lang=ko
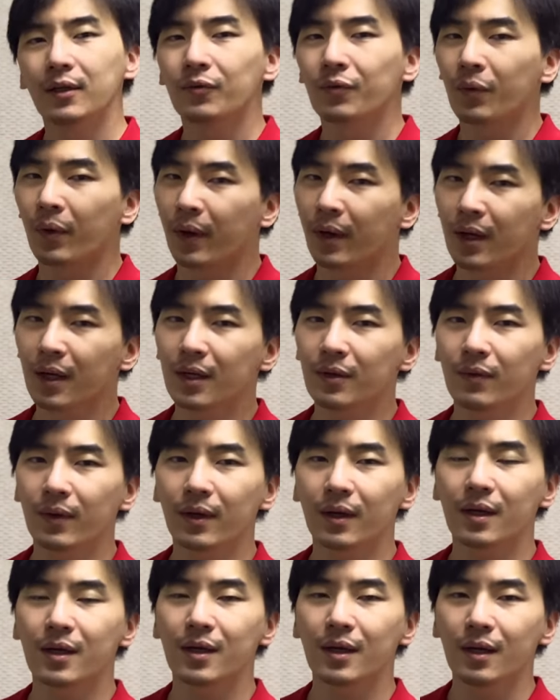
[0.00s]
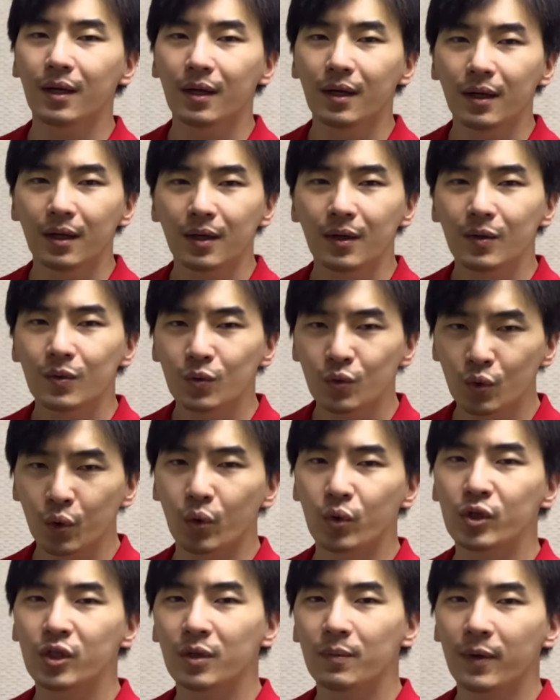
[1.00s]
되게
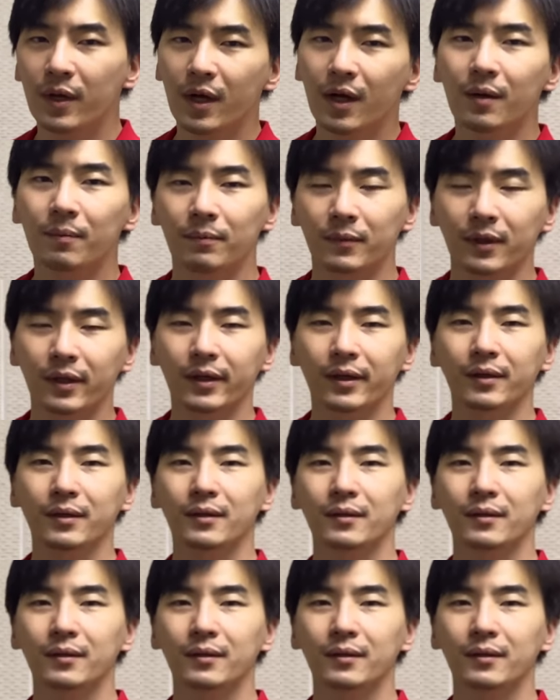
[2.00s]
조심해야 합니다.